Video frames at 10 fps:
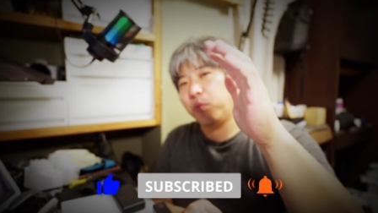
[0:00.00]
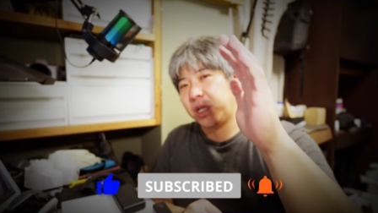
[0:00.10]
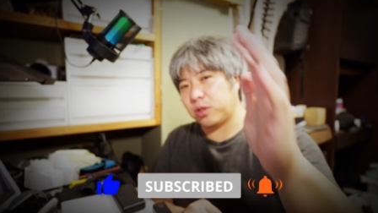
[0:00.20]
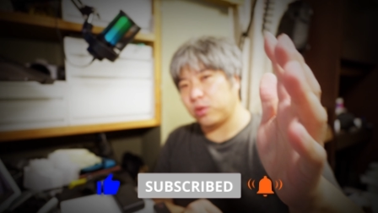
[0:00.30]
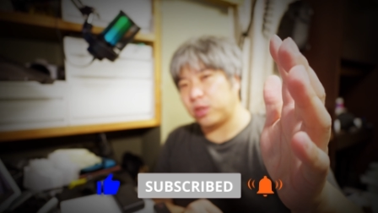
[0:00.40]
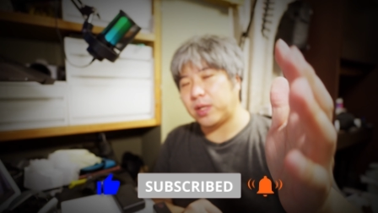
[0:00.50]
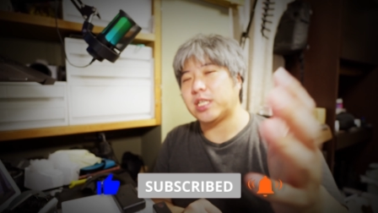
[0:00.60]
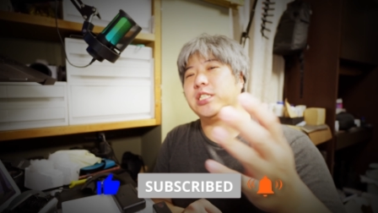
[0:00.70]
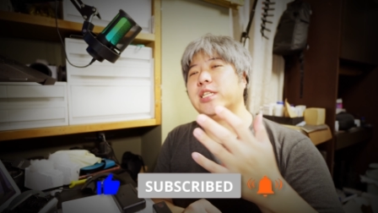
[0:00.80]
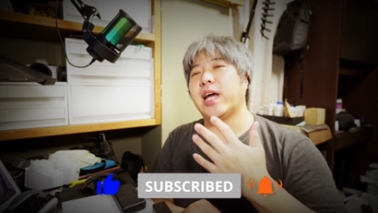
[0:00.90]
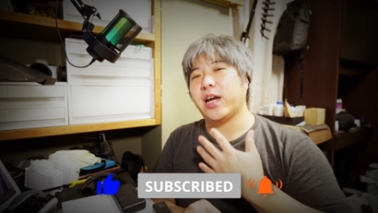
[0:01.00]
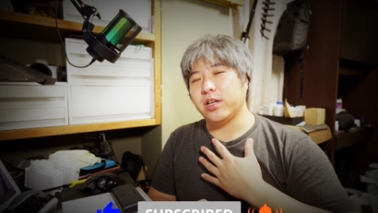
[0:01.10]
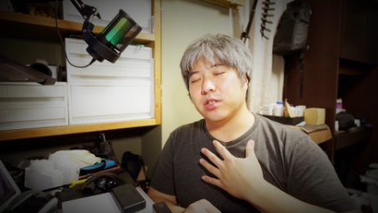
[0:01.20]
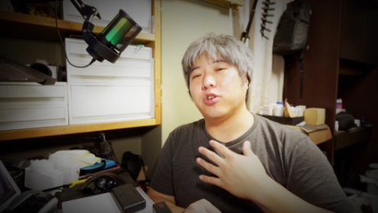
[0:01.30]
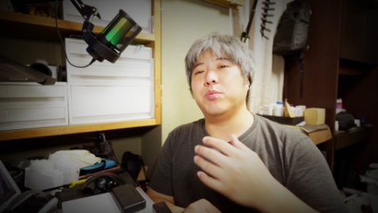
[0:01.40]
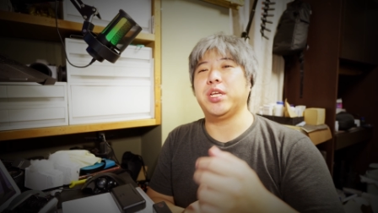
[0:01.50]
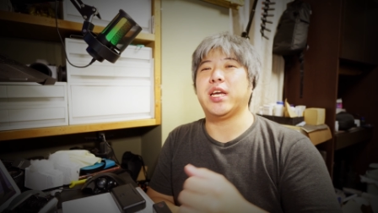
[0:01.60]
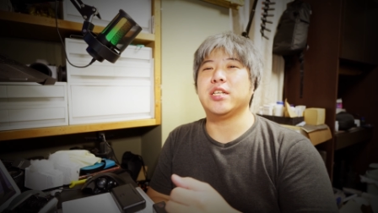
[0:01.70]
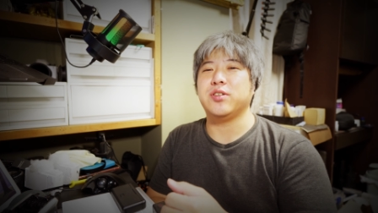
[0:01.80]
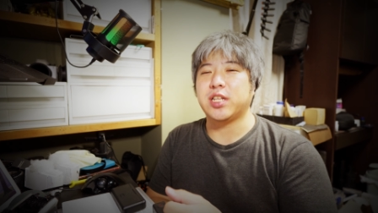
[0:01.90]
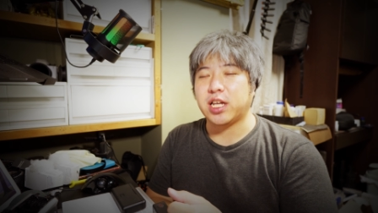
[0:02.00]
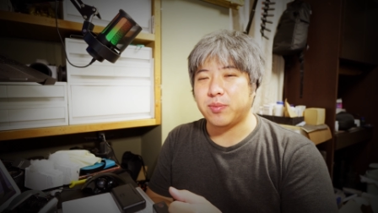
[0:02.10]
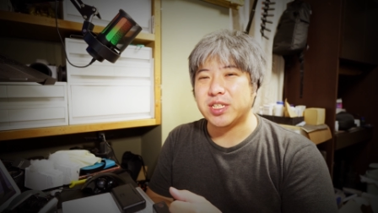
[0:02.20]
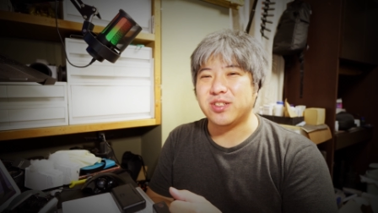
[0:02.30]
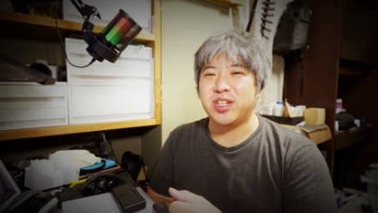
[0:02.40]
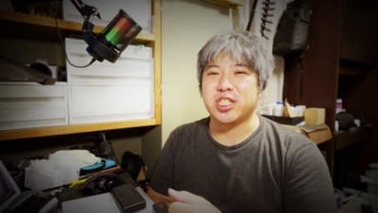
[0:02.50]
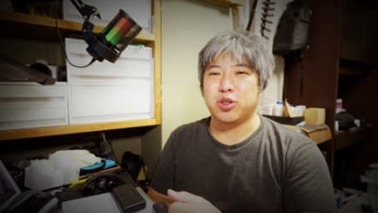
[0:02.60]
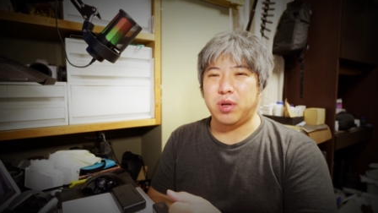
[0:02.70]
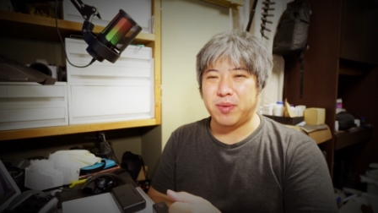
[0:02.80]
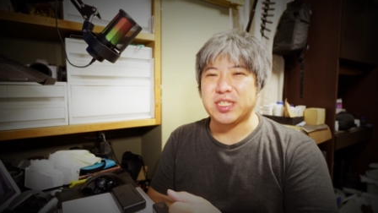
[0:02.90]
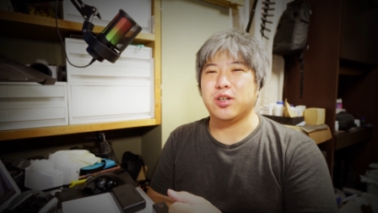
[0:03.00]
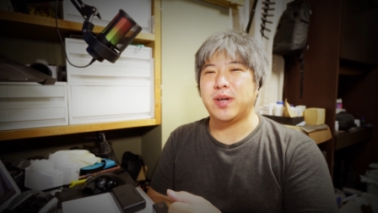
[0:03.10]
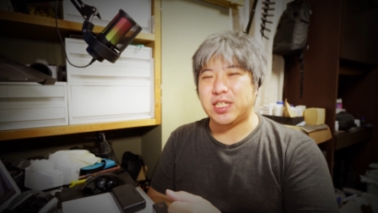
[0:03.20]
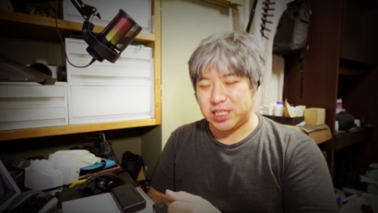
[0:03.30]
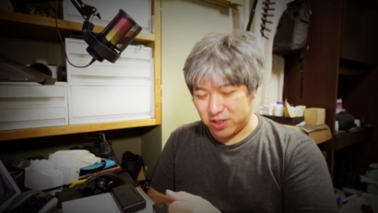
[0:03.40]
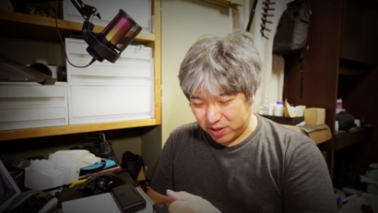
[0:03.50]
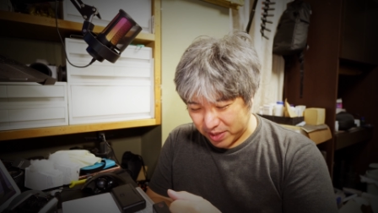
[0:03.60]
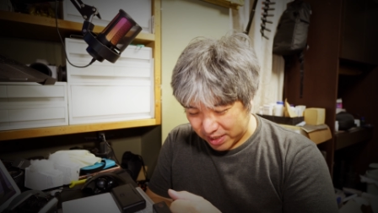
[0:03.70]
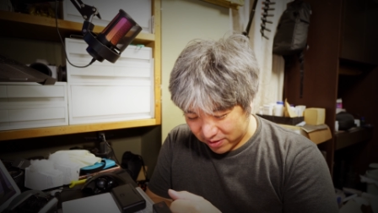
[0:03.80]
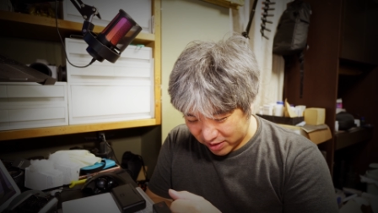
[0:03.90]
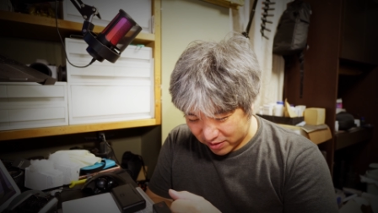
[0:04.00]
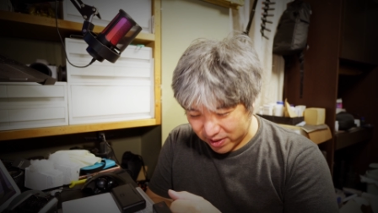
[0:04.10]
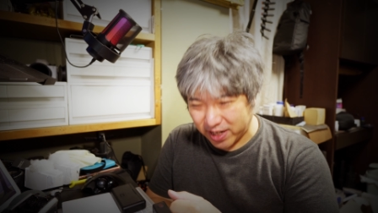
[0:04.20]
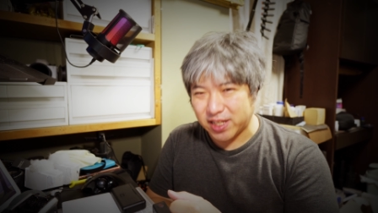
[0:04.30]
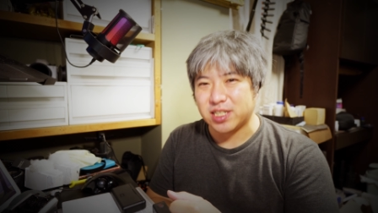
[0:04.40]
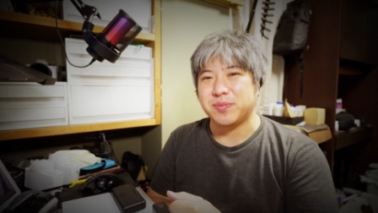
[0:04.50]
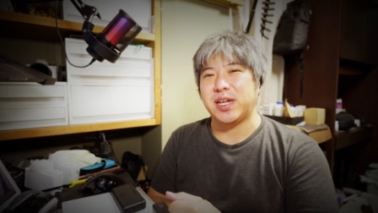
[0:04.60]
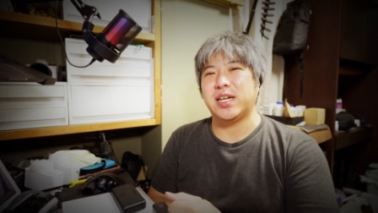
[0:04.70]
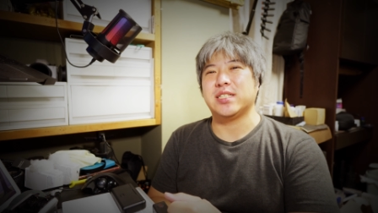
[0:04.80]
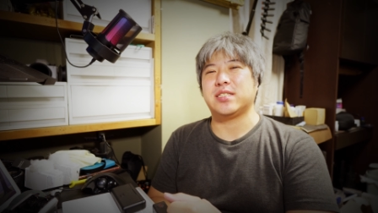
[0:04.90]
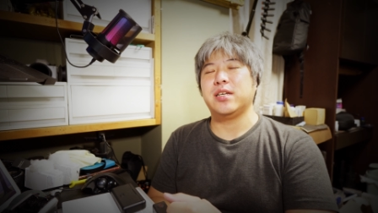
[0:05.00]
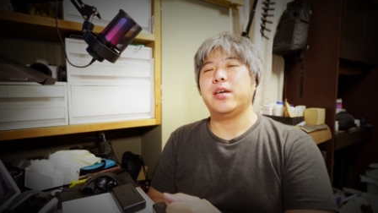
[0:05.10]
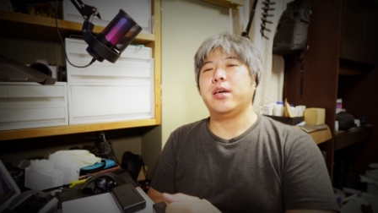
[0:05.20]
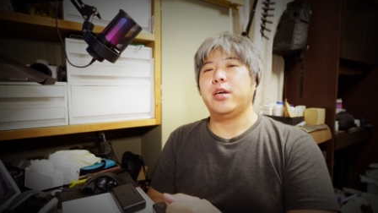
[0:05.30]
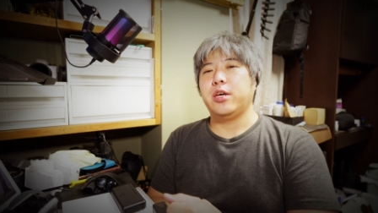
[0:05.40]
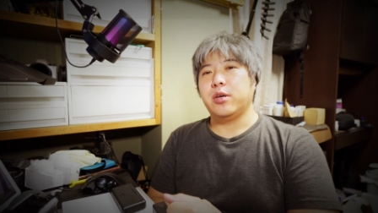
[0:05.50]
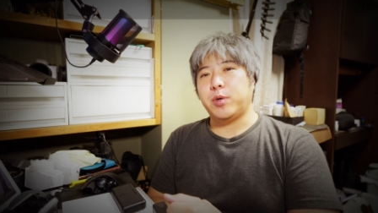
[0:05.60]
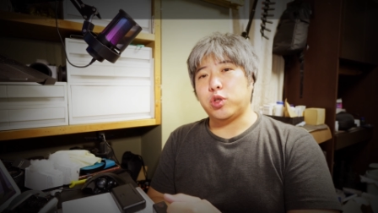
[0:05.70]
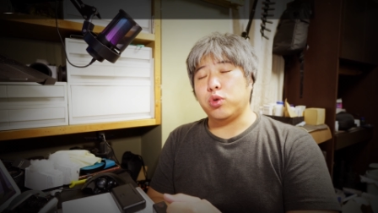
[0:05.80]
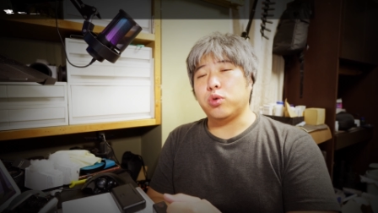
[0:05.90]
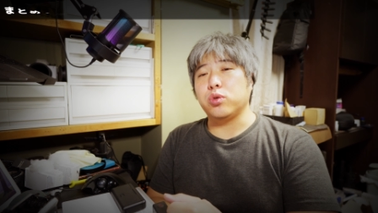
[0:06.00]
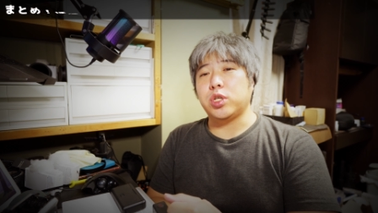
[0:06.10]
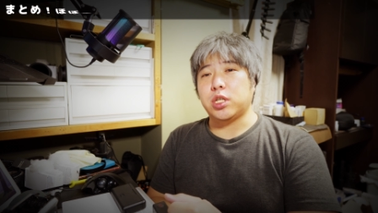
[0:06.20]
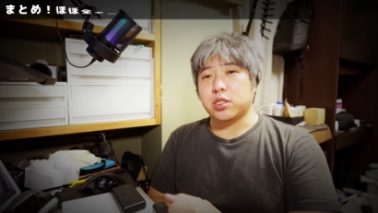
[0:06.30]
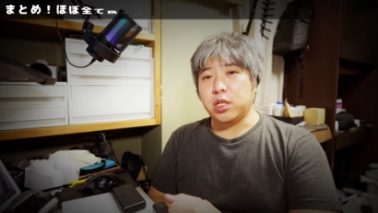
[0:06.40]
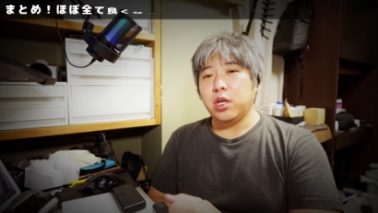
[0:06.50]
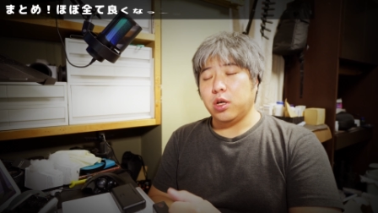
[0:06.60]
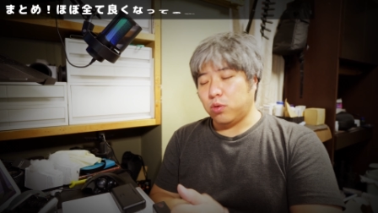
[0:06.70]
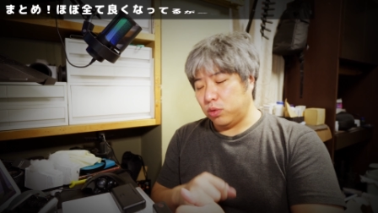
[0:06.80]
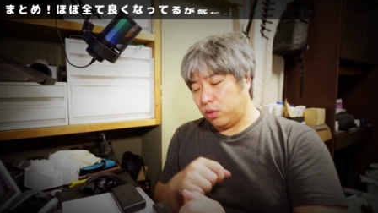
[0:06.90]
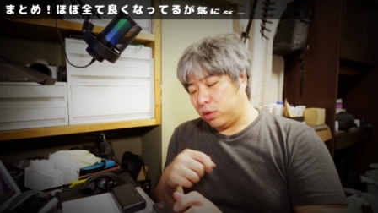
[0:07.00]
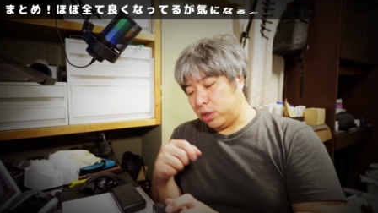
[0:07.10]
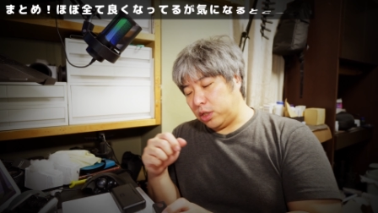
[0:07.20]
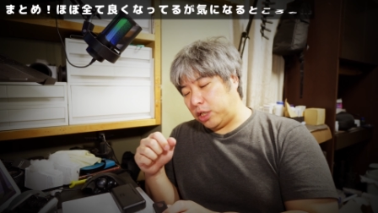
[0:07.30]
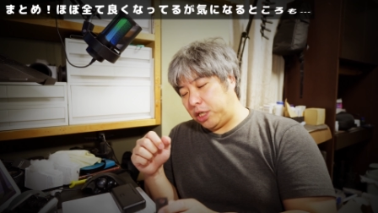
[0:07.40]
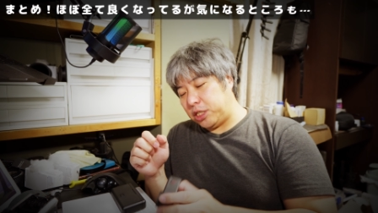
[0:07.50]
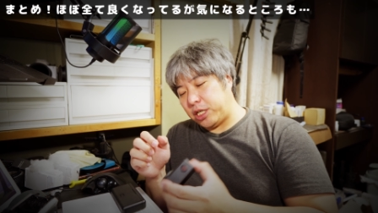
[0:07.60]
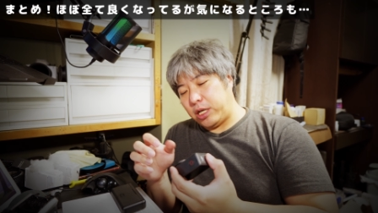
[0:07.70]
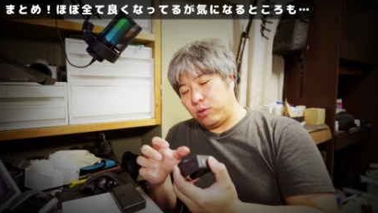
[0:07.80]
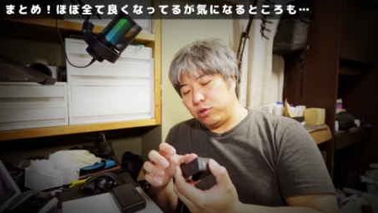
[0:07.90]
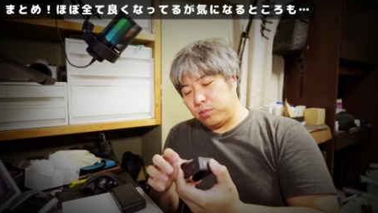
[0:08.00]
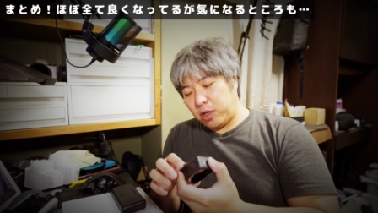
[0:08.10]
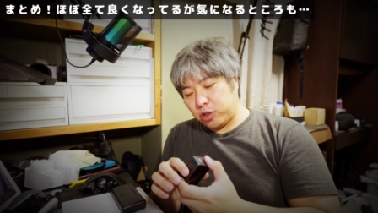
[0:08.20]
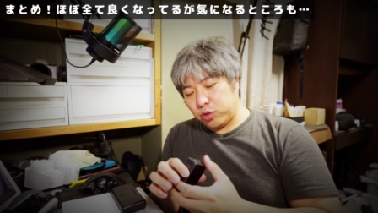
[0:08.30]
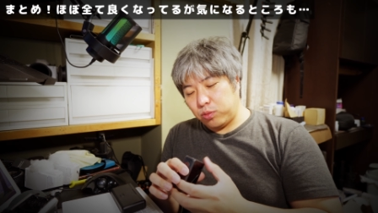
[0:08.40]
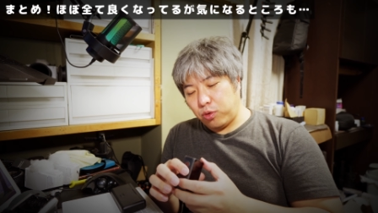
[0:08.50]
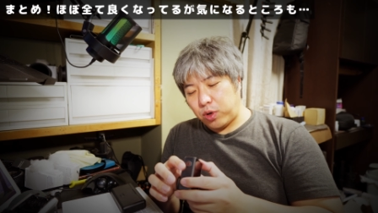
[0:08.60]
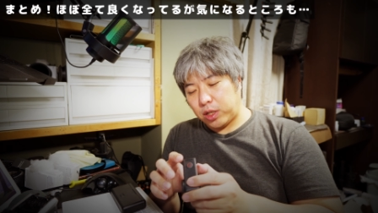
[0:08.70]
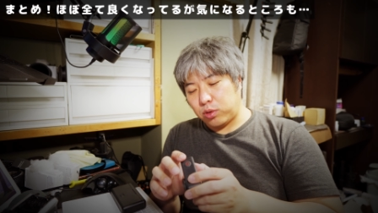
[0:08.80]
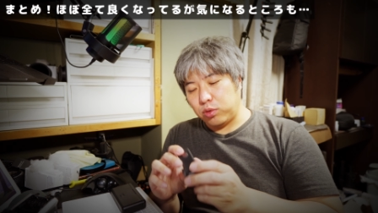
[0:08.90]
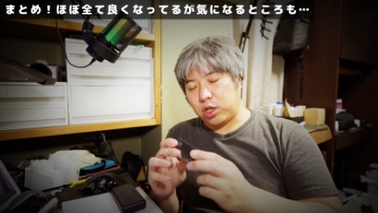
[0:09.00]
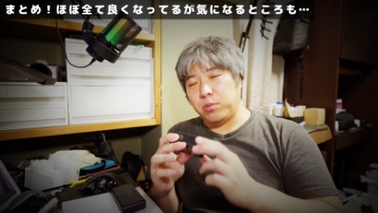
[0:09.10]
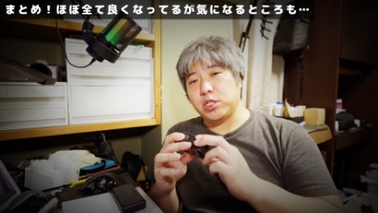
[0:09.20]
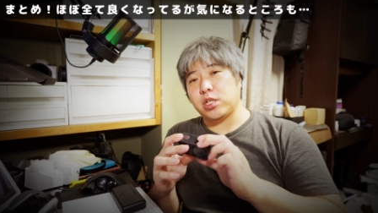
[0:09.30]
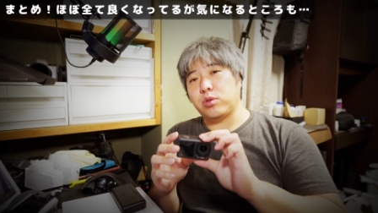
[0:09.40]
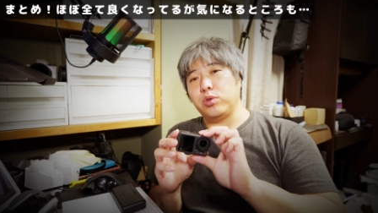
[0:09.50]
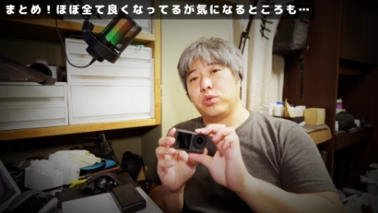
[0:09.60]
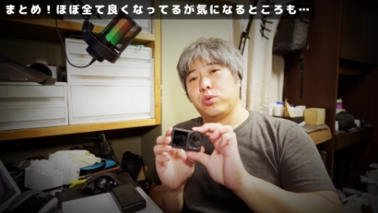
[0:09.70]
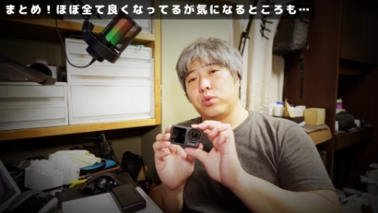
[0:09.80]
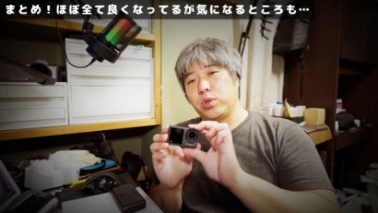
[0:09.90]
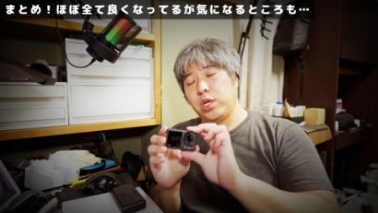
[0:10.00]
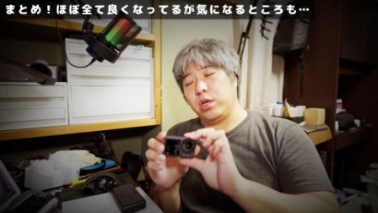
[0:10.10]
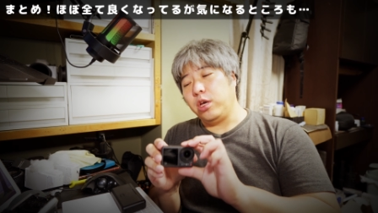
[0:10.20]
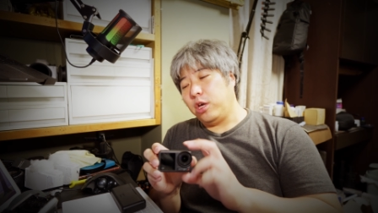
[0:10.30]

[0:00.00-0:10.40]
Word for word: メント等で私に仲良くコミュニケーションいただけますと嬉しく思います。お待ちしております。よろしくくお願いいたします。まあ、ということでですね、この DJ オズモアクション4が届きましたというところで、